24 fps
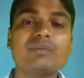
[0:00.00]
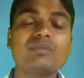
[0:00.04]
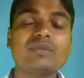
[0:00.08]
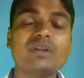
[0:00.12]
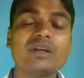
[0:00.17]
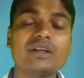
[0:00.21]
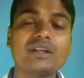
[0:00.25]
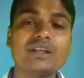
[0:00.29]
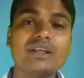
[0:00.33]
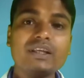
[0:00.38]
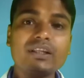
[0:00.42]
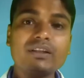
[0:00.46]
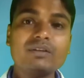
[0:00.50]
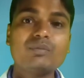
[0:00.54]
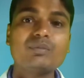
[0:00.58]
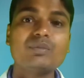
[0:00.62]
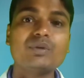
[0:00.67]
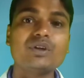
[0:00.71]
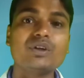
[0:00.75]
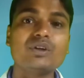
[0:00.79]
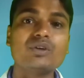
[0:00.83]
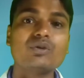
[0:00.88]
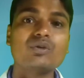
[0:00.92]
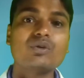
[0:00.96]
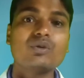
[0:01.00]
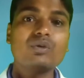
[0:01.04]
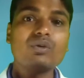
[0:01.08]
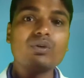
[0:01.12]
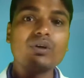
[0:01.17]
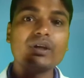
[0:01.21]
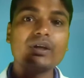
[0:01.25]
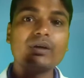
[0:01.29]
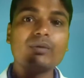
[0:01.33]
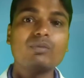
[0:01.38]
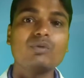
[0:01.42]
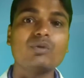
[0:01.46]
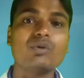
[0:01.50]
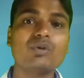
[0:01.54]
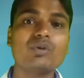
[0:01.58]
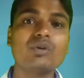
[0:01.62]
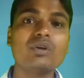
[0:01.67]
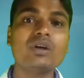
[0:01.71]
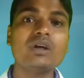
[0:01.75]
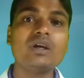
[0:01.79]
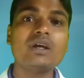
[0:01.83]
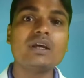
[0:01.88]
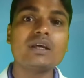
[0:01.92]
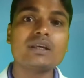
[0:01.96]
আপনার হৃদপিণ্ড এবং
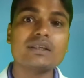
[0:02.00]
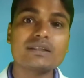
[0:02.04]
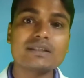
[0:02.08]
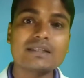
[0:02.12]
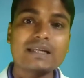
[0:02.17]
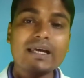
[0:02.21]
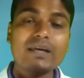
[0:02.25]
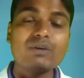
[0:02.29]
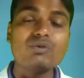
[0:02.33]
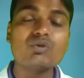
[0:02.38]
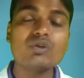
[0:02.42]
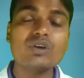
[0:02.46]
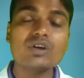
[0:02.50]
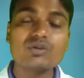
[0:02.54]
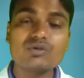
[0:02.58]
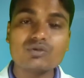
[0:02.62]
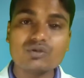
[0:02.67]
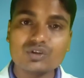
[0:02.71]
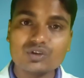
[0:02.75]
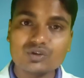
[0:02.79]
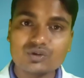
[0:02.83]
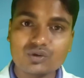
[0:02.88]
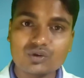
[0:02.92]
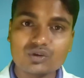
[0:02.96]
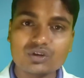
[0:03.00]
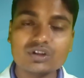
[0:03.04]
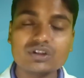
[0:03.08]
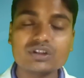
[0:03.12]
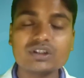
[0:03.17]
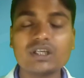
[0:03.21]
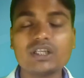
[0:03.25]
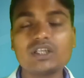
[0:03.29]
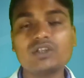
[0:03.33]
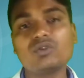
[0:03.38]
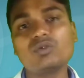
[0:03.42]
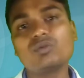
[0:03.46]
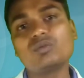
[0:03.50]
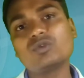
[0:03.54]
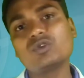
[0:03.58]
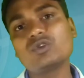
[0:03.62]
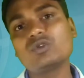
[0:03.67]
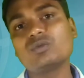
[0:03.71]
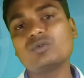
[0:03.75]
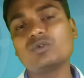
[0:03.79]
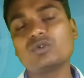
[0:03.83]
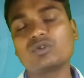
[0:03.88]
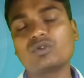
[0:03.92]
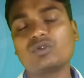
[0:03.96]
স্নায়ুকে যদি শক্তিশালী ও
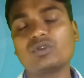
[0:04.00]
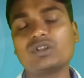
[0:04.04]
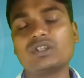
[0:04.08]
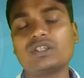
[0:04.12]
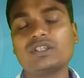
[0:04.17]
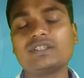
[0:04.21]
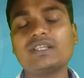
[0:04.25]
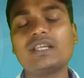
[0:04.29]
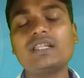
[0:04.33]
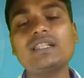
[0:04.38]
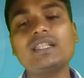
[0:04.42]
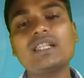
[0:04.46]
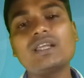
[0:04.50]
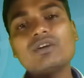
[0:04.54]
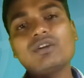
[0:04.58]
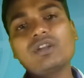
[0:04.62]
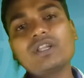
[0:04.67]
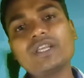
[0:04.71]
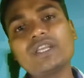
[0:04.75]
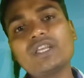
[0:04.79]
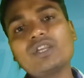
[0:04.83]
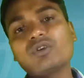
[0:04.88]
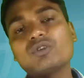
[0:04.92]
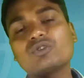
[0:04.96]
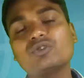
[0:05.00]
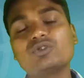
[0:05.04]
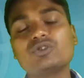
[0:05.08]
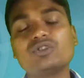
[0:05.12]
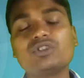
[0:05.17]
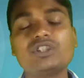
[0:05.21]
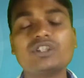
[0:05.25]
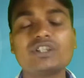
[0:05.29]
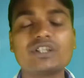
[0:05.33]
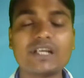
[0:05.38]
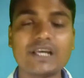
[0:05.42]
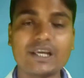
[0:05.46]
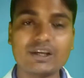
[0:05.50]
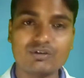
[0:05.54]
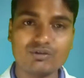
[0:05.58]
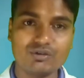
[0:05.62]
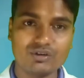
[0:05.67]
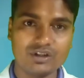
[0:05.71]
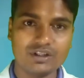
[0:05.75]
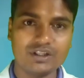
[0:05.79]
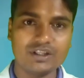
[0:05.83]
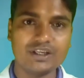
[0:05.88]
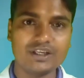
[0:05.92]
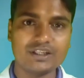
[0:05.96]
মজবুত করতে চান তাহলে এই ওষুধটি ট্রাই
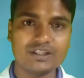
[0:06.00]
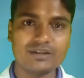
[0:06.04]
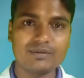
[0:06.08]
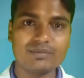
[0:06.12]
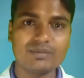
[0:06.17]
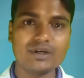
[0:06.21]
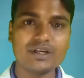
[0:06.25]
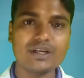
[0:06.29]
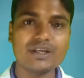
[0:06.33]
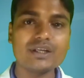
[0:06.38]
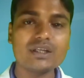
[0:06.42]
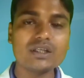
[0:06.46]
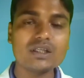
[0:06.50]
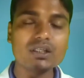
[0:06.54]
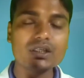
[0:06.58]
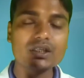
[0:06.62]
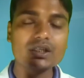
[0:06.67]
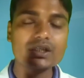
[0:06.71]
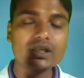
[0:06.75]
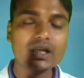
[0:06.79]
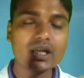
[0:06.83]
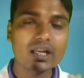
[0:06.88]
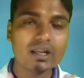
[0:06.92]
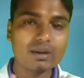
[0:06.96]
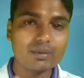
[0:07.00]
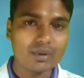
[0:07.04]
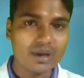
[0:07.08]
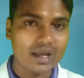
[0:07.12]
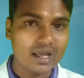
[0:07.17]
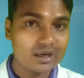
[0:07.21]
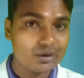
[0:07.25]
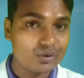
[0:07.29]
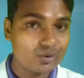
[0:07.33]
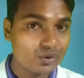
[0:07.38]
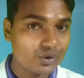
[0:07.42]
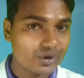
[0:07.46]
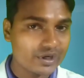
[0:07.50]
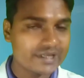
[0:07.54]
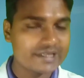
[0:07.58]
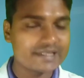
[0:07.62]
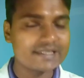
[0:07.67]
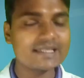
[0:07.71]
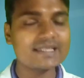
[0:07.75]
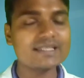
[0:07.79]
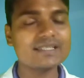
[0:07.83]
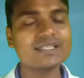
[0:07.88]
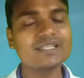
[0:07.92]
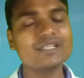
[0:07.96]
করে দেখতে পারেন ইনশাল্লাহ ভালো
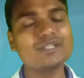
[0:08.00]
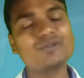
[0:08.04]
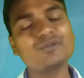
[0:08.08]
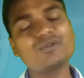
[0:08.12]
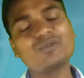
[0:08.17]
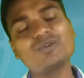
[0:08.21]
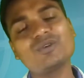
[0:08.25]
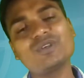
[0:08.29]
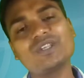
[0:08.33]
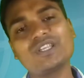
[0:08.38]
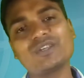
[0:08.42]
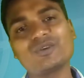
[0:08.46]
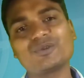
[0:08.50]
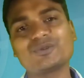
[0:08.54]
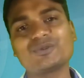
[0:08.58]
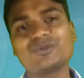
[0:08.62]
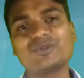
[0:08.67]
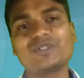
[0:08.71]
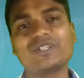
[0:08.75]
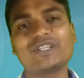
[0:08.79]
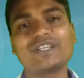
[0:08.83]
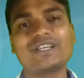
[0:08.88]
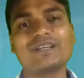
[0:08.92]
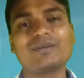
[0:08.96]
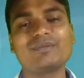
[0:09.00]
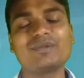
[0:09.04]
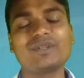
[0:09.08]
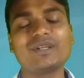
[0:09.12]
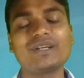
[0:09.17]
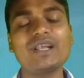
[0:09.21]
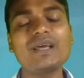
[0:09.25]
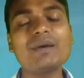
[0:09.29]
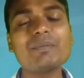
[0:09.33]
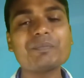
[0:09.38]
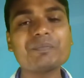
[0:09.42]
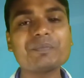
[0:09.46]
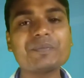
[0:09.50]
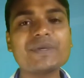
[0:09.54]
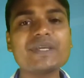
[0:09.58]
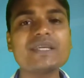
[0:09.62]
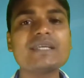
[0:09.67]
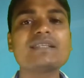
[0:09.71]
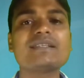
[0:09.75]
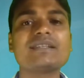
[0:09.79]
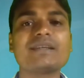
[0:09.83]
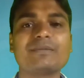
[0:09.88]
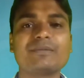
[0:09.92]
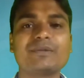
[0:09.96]
রেজাল্ট কিন্তু এই ওষুধ থেকে আপনারা
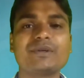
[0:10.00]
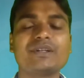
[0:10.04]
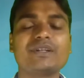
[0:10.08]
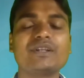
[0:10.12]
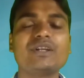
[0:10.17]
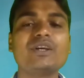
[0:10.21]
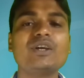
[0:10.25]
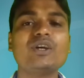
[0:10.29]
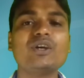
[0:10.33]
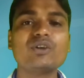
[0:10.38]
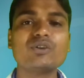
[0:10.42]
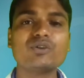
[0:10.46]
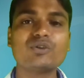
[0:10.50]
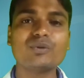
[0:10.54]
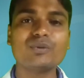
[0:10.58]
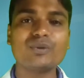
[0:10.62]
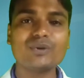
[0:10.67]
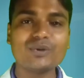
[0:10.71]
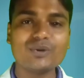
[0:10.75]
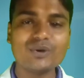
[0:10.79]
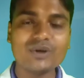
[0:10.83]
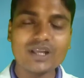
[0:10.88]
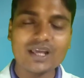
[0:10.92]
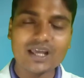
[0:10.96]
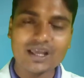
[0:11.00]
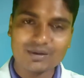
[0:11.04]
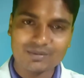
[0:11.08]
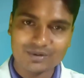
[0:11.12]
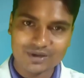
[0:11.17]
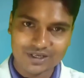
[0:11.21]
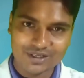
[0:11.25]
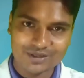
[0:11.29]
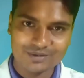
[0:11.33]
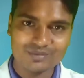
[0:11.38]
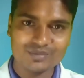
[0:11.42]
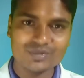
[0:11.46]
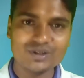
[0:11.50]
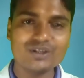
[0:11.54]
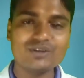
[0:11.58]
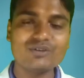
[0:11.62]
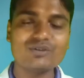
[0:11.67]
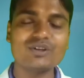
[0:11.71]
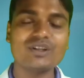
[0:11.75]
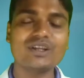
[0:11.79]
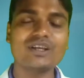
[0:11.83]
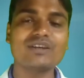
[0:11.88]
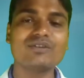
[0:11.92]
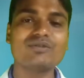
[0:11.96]
পেয়ে যাবেন তো বন্ধুরা আমার এই
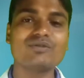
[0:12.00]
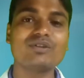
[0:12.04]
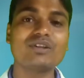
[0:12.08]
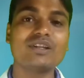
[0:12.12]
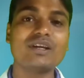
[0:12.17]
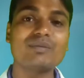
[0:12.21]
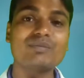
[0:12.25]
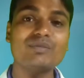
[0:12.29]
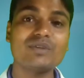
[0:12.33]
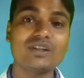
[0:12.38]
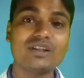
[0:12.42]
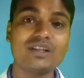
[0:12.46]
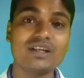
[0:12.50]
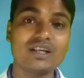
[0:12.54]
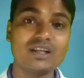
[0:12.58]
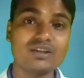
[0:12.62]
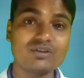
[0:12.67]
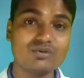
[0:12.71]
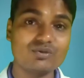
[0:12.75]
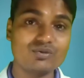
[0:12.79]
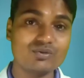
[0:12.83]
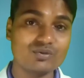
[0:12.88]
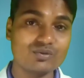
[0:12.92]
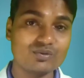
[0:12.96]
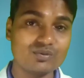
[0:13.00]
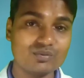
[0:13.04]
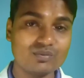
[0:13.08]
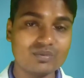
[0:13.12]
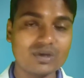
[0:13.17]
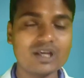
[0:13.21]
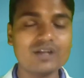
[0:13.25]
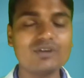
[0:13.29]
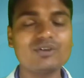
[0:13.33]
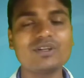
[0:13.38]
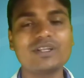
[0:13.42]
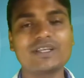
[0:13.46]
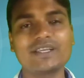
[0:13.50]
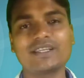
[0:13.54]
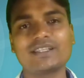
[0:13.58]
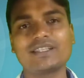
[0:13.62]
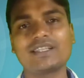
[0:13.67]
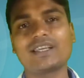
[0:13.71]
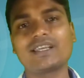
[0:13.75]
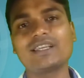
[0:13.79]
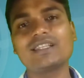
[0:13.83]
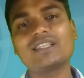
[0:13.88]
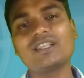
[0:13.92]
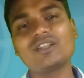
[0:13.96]
ভিডিও দেখে যদি আপনাদের এতটুকু ভালো লেগে
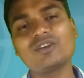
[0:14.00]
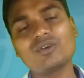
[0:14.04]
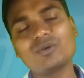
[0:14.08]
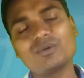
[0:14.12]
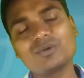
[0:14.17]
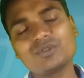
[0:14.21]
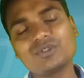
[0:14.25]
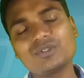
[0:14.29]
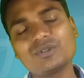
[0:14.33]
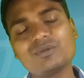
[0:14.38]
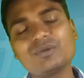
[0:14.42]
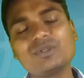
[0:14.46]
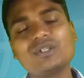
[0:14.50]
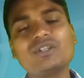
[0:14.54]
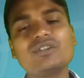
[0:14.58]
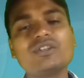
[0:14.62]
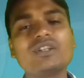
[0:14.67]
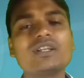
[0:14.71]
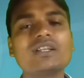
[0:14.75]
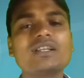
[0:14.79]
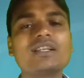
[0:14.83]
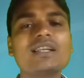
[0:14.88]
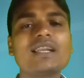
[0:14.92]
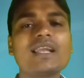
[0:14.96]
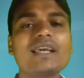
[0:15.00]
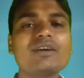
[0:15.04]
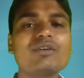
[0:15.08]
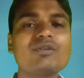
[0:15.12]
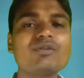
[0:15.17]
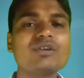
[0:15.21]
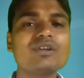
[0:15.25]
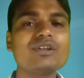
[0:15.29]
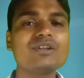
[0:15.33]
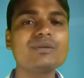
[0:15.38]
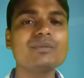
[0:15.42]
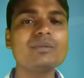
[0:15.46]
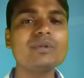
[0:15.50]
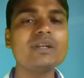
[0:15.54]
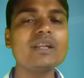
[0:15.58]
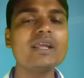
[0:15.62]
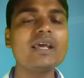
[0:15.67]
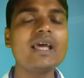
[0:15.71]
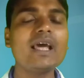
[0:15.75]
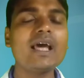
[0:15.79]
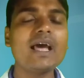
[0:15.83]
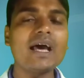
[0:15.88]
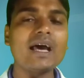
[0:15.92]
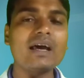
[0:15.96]
থাকে তাহলে অবশ্যই ভিডিওতে একটি লাইক করে দিবেন
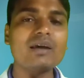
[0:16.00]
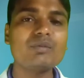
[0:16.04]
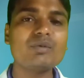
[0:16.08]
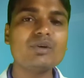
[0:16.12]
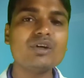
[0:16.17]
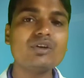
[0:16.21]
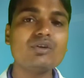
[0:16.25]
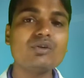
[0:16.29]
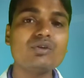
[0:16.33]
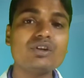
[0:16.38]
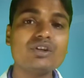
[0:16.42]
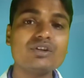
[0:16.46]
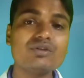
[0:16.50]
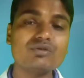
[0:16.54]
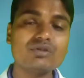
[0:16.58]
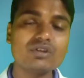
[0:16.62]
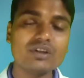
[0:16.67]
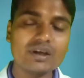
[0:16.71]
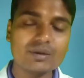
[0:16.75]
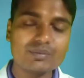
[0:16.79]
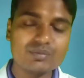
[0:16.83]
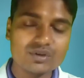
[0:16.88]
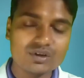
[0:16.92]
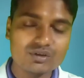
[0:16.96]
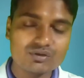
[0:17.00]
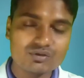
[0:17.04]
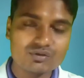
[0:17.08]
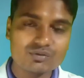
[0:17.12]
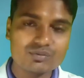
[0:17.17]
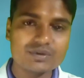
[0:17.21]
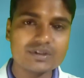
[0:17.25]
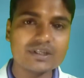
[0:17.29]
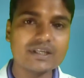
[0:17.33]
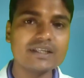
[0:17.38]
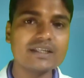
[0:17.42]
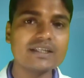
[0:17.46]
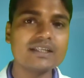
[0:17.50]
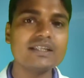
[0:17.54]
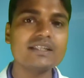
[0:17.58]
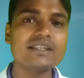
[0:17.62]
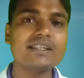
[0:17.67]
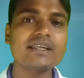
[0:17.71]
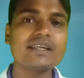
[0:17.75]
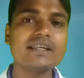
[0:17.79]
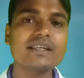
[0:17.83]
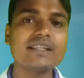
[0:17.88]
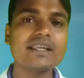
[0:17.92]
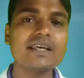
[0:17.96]
আর ভিডিওটি যদি আপনি ইউটিউব চ্যানেলে
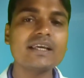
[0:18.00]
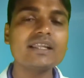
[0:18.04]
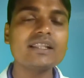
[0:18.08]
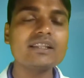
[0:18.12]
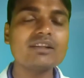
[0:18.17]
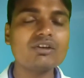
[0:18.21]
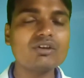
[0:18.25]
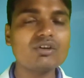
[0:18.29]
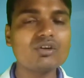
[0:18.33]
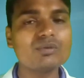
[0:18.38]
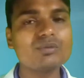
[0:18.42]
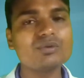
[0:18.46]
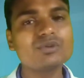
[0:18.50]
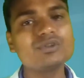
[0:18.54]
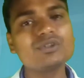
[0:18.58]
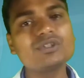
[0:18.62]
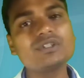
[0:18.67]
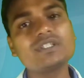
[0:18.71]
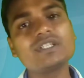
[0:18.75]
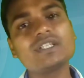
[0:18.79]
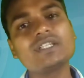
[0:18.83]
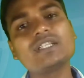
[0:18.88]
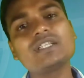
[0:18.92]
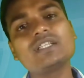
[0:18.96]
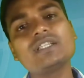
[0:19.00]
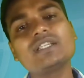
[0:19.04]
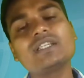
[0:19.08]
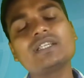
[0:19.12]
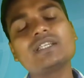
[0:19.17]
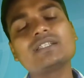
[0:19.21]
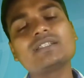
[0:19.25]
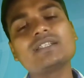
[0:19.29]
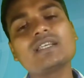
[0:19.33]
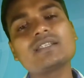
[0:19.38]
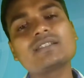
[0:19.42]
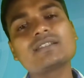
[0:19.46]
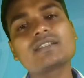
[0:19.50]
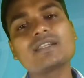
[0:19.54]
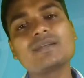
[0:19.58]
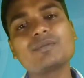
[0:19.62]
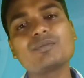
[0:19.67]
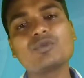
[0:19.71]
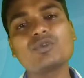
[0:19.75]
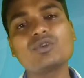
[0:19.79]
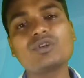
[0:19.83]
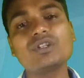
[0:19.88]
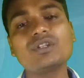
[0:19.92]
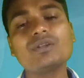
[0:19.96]
দেখে থাকেন তাহলে অবশ্যই চ্যানেলটিকে
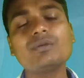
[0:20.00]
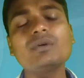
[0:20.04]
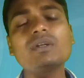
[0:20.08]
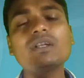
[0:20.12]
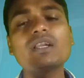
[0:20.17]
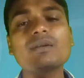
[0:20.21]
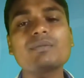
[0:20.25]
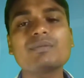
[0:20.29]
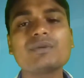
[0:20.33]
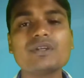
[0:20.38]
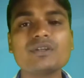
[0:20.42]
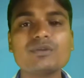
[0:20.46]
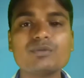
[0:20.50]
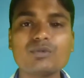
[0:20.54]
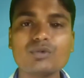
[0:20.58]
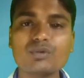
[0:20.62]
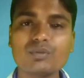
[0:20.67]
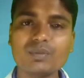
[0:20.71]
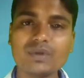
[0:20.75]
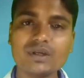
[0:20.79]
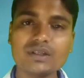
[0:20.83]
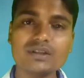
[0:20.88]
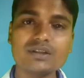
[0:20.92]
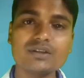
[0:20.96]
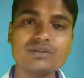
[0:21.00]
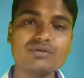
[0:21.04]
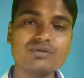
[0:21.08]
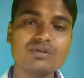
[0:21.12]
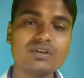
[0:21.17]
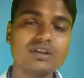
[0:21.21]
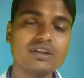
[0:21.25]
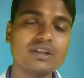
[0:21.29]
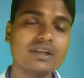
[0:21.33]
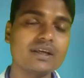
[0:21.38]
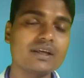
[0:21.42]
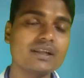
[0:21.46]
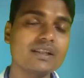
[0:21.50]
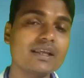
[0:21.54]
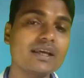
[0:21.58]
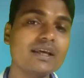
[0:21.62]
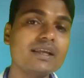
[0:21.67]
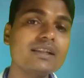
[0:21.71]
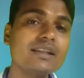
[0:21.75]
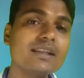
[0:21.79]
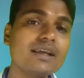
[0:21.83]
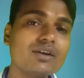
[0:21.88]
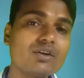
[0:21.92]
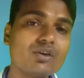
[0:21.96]
সাবস্ক্রাইব করে দিবেন আর ফেসবুক পেজে যদি দেখে
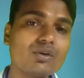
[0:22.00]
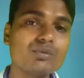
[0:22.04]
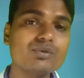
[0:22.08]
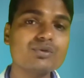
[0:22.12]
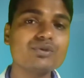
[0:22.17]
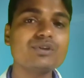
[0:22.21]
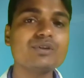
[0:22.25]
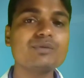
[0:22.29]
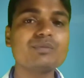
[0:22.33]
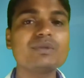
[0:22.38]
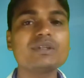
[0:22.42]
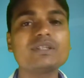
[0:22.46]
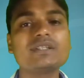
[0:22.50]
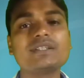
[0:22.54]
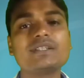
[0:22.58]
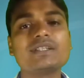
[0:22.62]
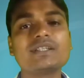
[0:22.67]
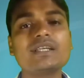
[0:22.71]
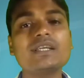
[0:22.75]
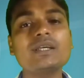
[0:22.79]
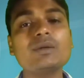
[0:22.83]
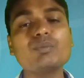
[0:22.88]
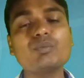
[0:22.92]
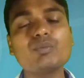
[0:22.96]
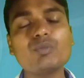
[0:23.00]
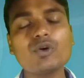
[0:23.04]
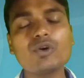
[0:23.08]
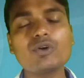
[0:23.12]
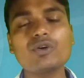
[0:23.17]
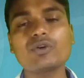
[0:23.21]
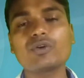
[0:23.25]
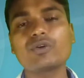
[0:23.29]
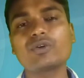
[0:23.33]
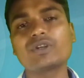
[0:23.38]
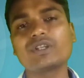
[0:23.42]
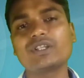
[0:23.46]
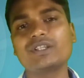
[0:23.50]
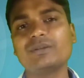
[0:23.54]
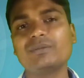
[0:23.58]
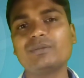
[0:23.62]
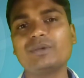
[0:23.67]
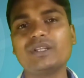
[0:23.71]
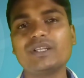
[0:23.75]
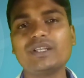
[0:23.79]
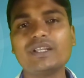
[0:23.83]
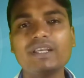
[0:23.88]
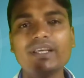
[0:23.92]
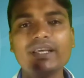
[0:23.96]
থাকেন তাহলে অবশ্যই পেজটিকে ফলো করে
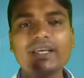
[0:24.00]
দিবেন